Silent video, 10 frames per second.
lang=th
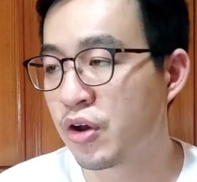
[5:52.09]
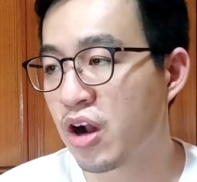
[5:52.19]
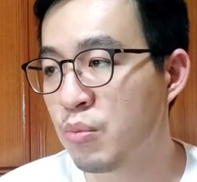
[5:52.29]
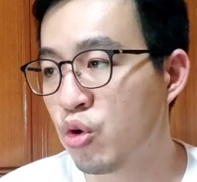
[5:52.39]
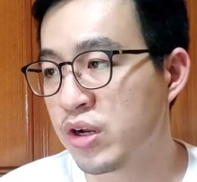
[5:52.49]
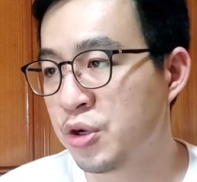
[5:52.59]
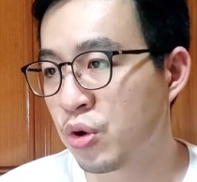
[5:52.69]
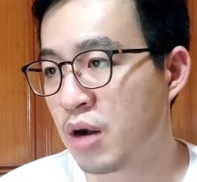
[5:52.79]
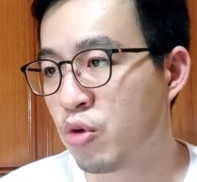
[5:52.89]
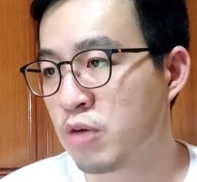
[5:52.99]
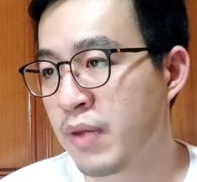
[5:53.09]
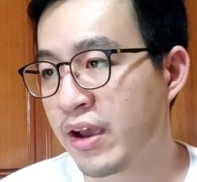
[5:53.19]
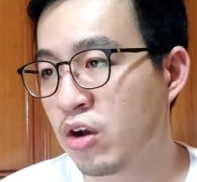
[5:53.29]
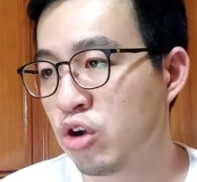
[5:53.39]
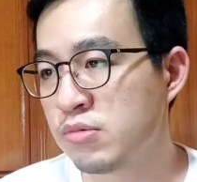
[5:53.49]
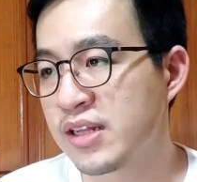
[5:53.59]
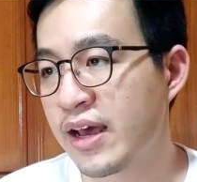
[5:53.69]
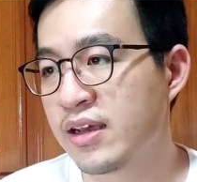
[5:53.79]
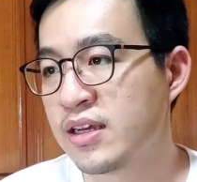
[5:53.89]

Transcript: โดยข้อมูลที่ถูกขโมยไปก็รวมตั้งแต่